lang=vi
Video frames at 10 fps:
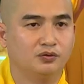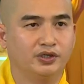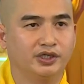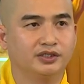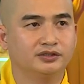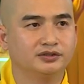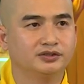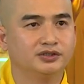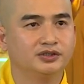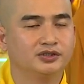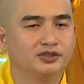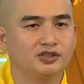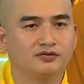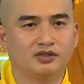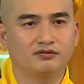nguyện
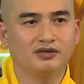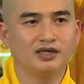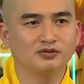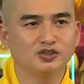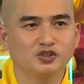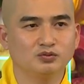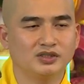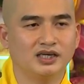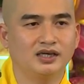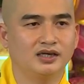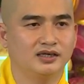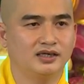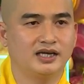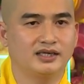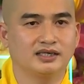cho Phật pháp của chúng ta
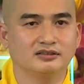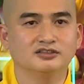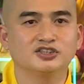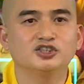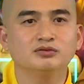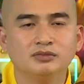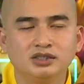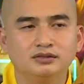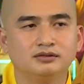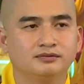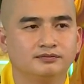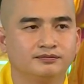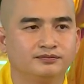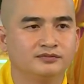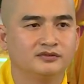ngày càng được sương minh
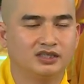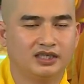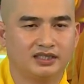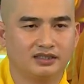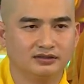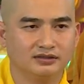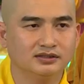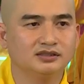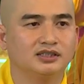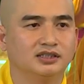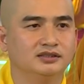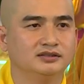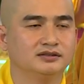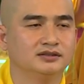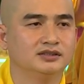ngày càng được hưng thịnh